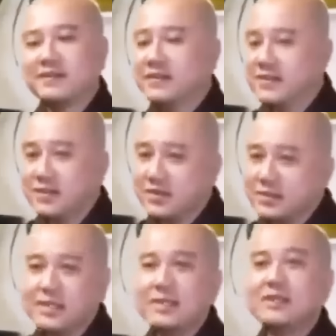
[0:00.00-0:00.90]
Người có
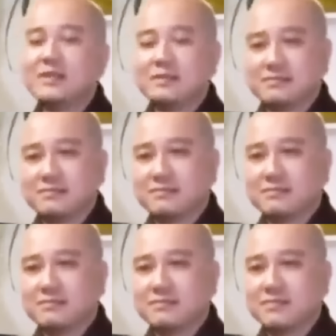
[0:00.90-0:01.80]
trí,
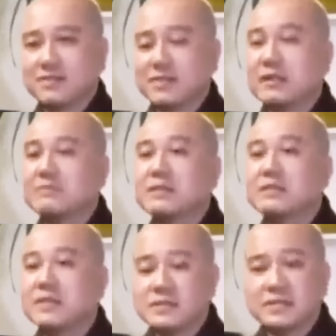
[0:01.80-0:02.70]
người ta biết
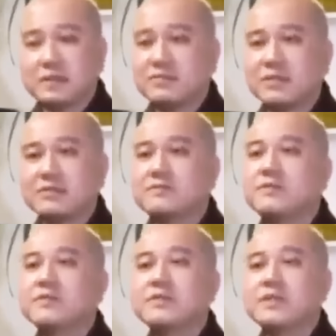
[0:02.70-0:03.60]
trân trọng những
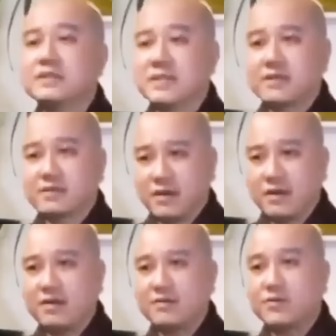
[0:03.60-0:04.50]
phước gì người ta
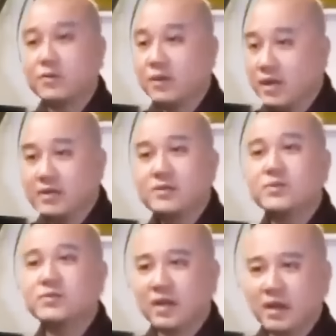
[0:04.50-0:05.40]
có, dù lớn
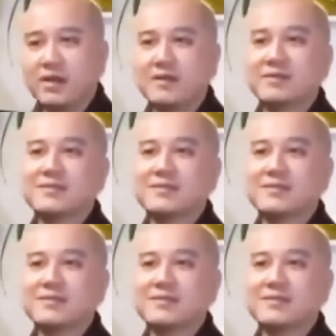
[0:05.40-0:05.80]
dù nhỏ.